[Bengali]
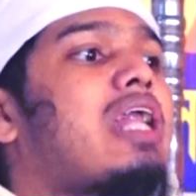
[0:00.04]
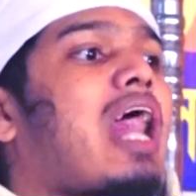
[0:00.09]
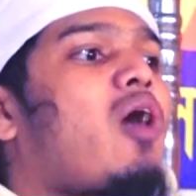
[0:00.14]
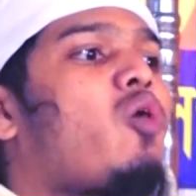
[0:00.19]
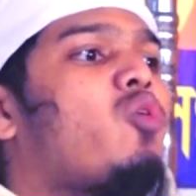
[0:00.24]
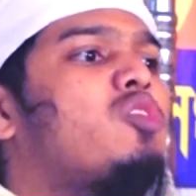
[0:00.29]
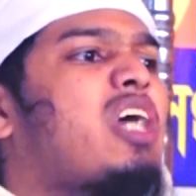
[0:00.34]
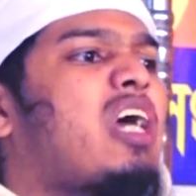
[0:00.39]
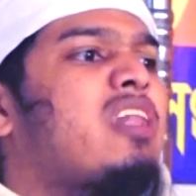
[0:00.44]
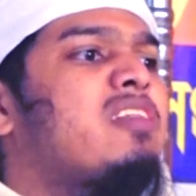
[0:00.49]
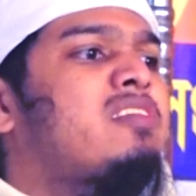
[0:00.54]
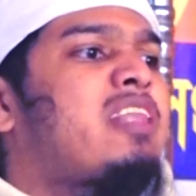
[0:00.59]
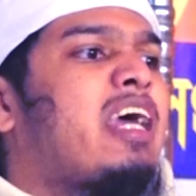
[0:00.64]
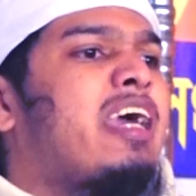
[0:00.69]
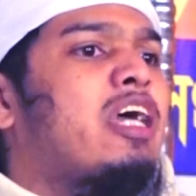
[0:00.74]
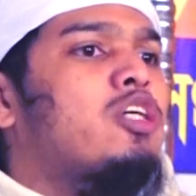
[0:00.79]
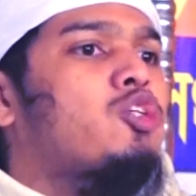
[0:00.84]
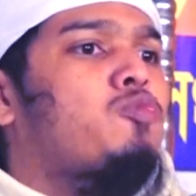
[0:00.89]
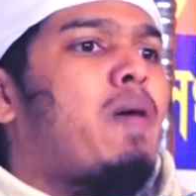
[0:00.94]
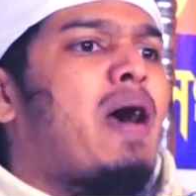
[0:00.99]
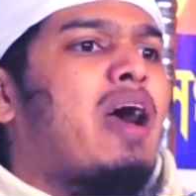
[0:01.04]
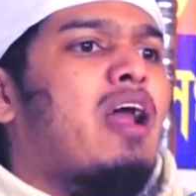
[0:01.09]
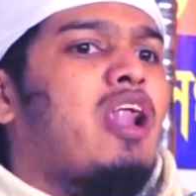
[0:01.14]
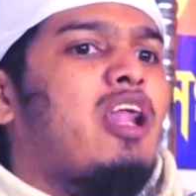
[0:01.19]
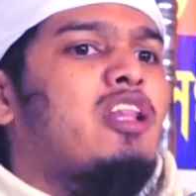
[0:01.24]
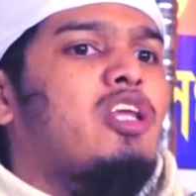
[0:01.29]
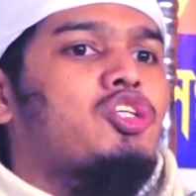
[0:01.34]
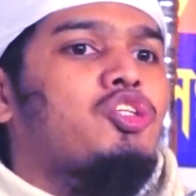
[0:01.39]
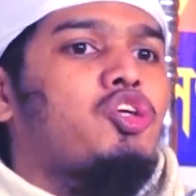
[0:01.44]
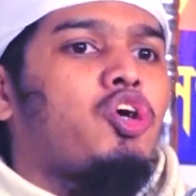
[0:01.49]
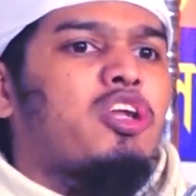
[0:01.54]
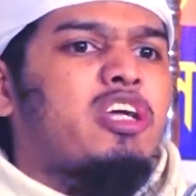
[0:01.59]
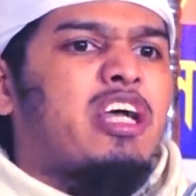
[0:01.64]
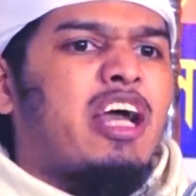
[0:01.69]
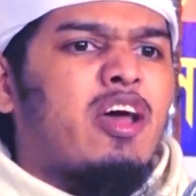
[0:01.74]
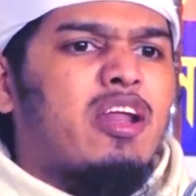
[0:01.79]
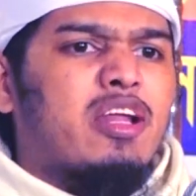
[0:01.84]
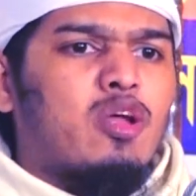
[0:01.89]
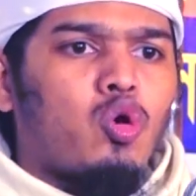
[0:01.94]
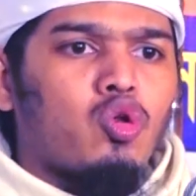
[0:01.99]
রাওজান থেকে বাংলাদেশ
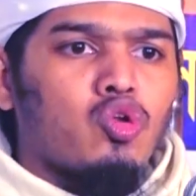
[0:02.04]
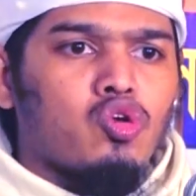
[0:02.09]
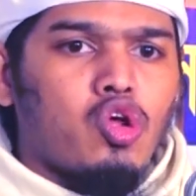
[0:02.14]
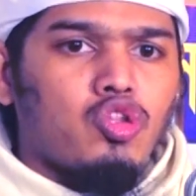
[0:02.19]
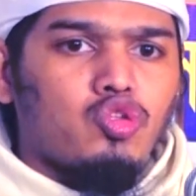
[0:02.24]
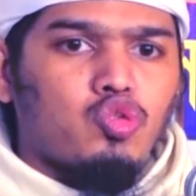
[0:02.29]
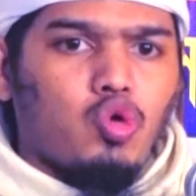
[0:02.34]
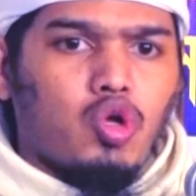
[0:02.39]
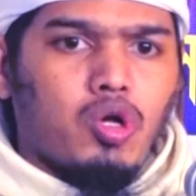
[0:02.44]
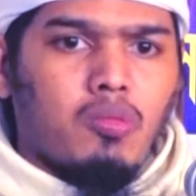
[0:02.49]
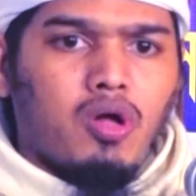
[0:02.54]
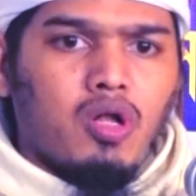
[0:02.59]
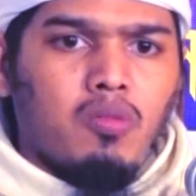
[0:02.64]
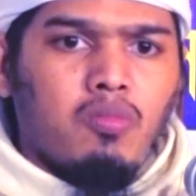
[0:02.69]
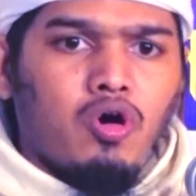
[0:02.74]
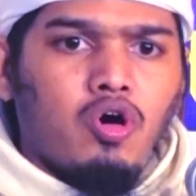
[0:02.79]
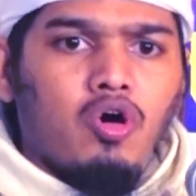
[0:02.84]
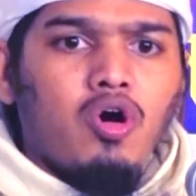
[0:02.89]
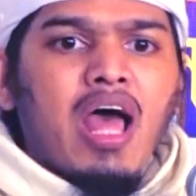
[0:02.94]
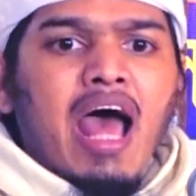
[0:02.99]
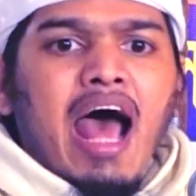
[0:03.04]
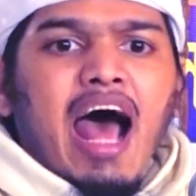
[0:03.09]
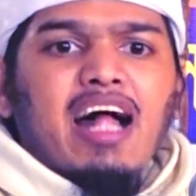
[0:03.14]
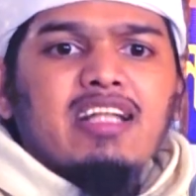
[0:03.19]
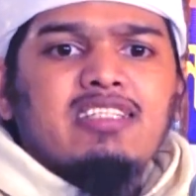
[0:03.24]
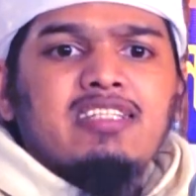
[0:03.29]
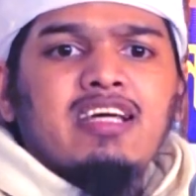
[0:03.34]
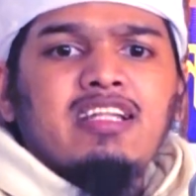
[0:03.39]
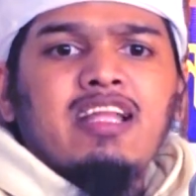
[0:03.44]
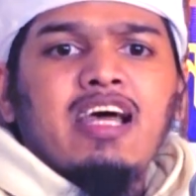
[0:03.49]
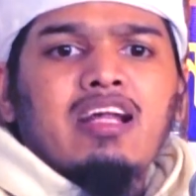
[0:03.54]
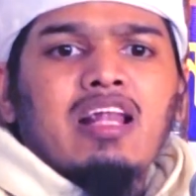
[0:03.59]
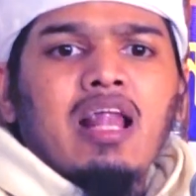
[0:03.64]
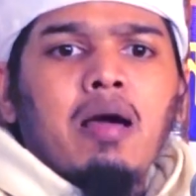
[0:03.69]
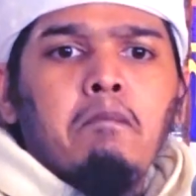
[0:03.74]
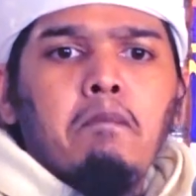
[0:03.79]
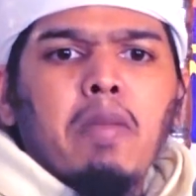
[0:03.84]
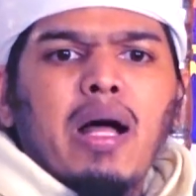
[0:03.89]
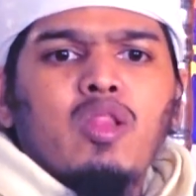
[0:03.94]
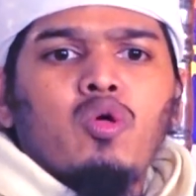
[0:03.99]
সরকারকে অনুরোধ করে বলবো আজকে
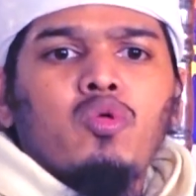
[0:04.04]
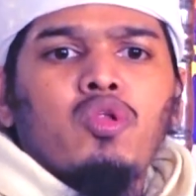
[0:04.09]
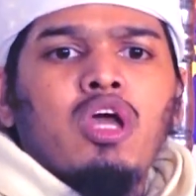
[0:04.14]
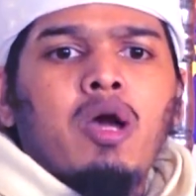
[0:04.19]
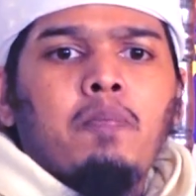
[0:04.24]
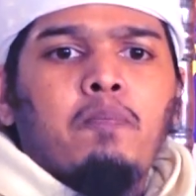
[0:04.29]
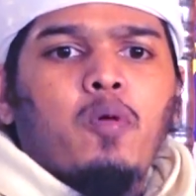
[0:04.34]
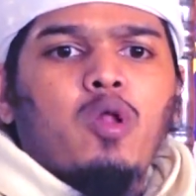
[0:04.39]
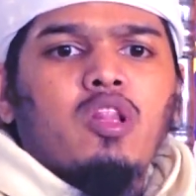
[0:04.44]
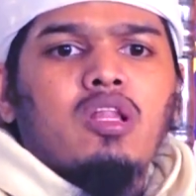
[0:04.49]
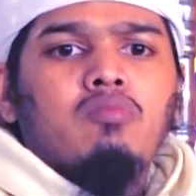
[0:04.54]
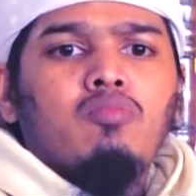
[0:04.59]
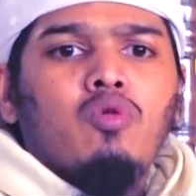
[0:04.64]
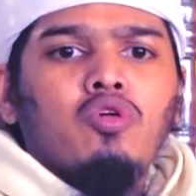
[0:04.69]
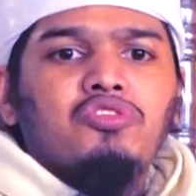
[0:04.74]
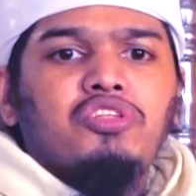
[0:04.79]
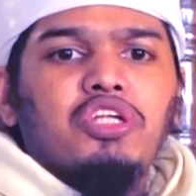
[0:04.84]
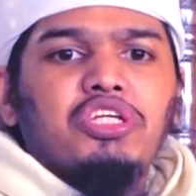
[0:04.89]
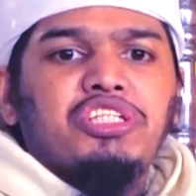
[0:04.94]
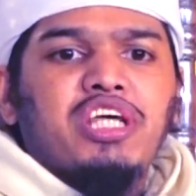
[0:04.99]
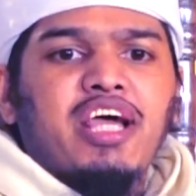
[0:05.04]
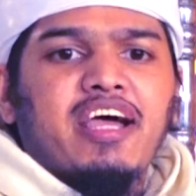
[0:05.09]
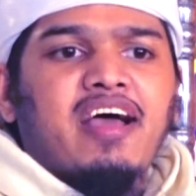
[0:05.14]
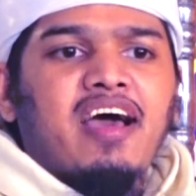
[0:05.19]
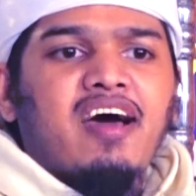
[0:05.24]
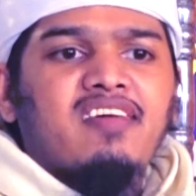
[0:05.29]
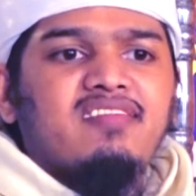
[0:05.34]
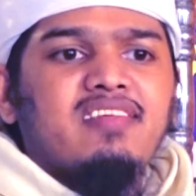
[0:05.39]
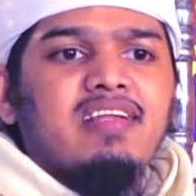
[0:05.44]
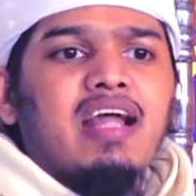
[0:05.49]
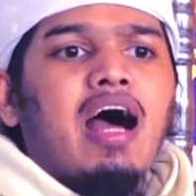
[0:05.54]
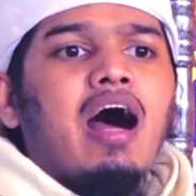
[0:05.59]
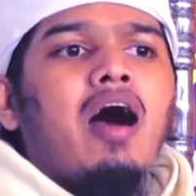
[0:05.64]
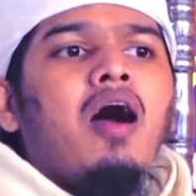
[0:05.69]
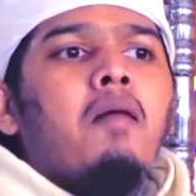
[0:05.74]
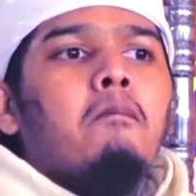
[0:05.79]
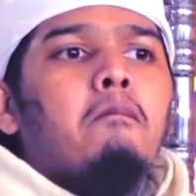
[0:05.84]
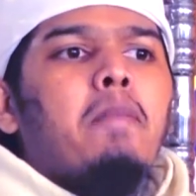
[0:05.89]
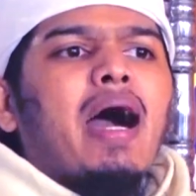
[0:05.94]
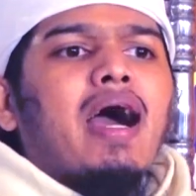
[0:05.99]
দেখলাম মাননীয় প্রধানমন্ত্রী শেখ হাসিনা
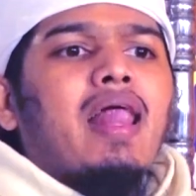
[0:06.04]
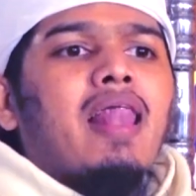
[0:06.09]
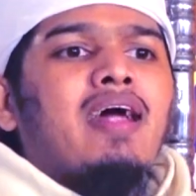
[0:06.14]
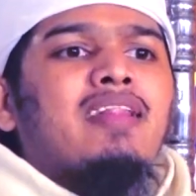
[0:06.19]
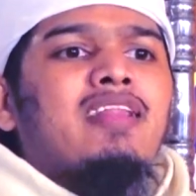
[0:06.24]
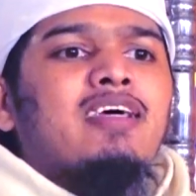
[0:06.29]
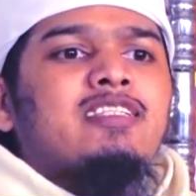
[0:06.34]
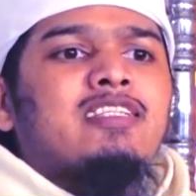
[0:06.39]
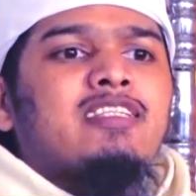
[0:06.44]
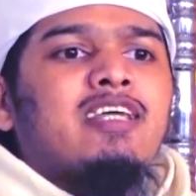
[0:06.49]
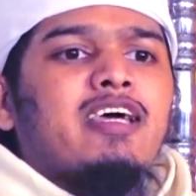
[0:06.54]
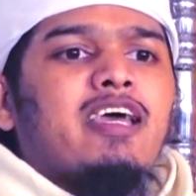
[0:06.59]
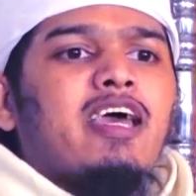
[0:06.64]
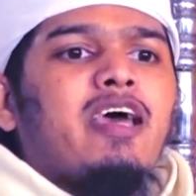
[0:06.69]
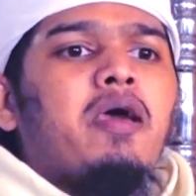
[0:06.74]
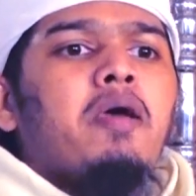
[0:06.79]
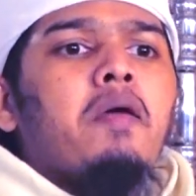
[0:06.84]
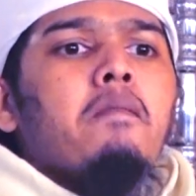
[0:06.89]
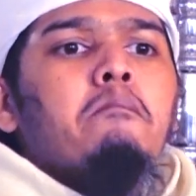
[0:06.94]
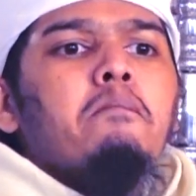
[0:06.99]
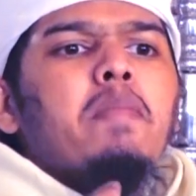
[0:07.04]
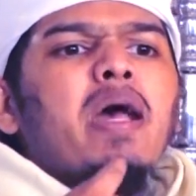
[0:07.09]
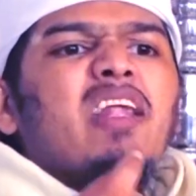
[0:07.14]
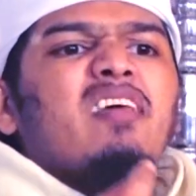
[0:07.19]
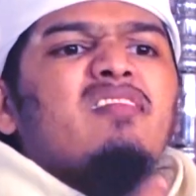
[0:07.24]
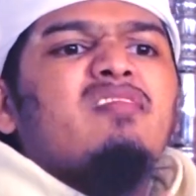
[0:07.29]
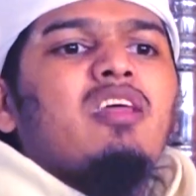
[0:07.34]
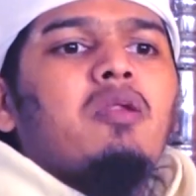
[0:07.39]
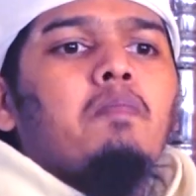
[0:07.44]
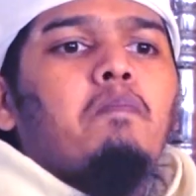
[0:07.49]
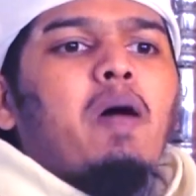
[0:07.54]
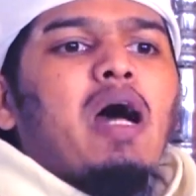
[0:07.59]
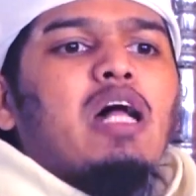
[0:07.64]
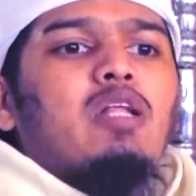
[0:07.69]
বাংলাদেশ থেকে মেডিসিন